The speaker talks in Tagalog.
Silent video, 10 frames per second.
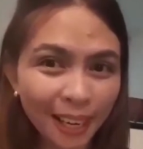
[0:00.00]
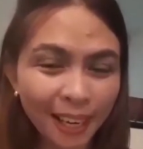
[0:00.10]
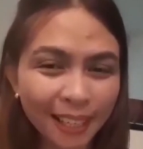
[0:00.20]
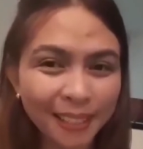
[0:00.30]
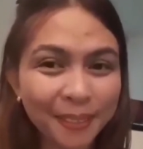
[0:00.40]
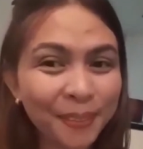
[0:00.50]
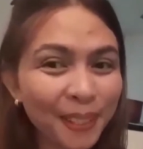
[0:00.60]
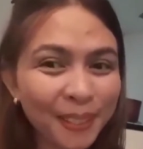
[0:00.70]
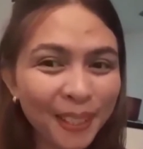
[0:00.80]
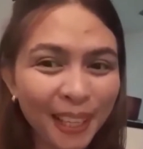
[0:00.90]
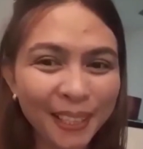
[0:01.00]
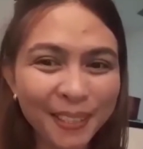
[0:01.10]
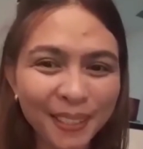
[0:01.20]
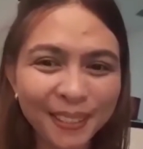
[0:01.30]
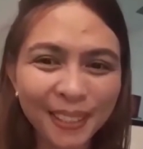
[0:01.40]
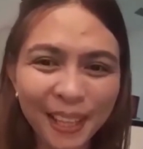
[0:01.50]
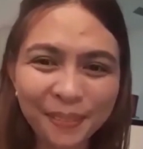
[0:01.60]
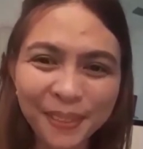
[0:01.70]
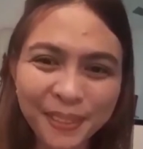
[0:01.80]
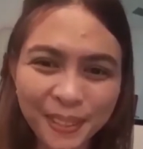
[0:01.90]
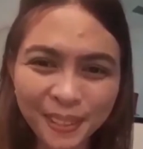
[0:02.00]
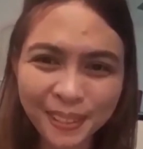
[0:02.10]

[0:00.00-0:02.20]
ayan, congratulations. Love you, Jo.